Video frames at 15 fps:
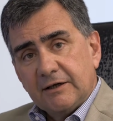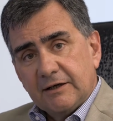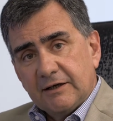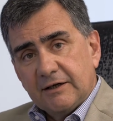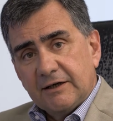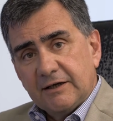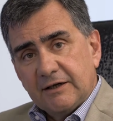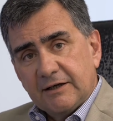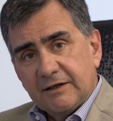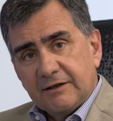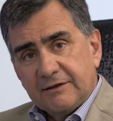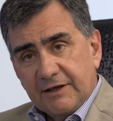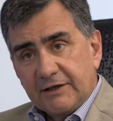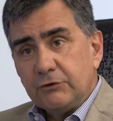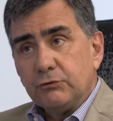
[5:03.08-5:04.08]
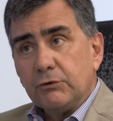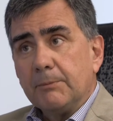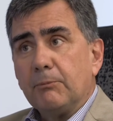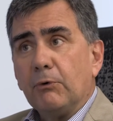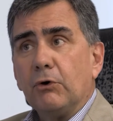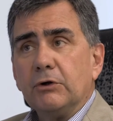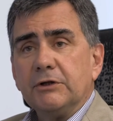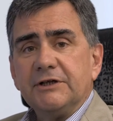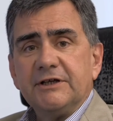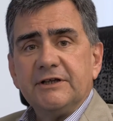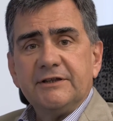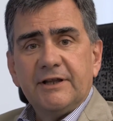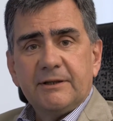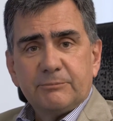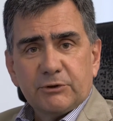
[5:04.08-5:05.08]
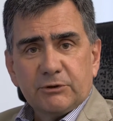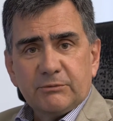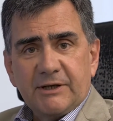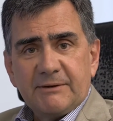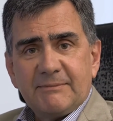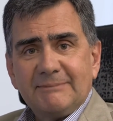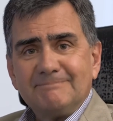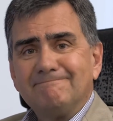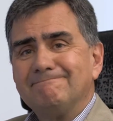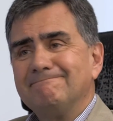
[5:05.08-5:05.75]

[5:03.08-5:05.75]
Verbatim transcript: eh, dei due poli del problema.